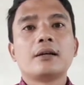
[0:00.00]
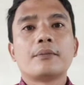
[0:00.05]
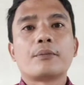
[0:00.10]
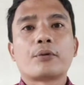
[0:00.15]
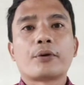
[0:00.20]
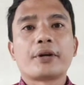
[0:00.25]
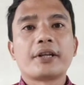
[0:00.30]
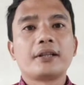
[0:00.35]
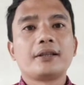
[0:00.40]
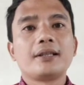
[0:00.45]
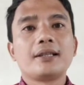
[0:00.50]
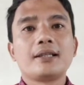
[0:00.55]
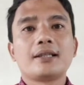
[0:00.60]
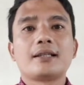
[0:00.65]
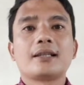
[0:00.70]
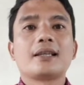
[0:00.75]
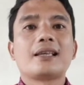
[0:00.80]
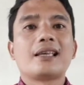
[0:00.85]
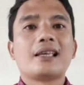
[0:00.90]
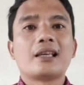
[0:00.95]

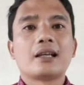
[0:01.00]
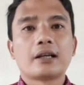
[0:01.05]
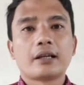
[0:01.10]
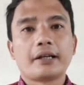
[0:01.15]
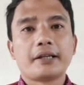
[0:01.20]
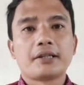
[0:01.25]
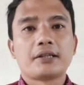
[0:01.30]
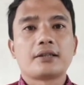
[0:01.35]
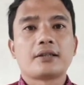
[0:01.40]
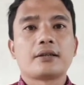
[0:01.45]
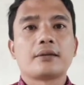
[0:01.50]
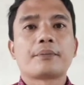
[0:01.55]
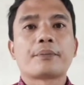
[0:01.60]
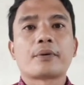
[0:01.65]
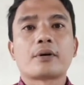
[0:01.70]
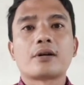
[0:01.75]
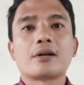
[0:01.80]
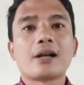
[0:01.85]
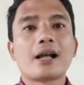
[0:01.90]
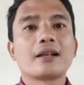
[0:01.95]
British English
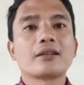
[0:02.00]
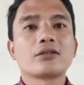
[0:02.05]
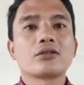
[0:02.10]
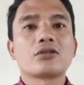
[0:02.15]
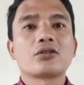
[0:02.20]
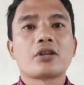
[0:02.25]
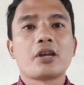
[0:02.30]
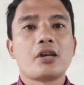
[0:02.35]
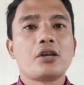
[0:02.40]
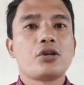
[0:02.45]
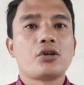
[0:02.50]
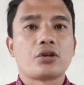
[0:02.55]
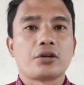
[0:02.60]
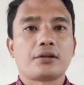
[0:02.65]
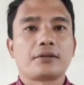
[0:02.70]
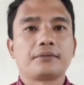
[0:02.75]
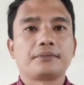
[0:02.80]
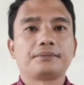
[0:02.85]
pronunciation.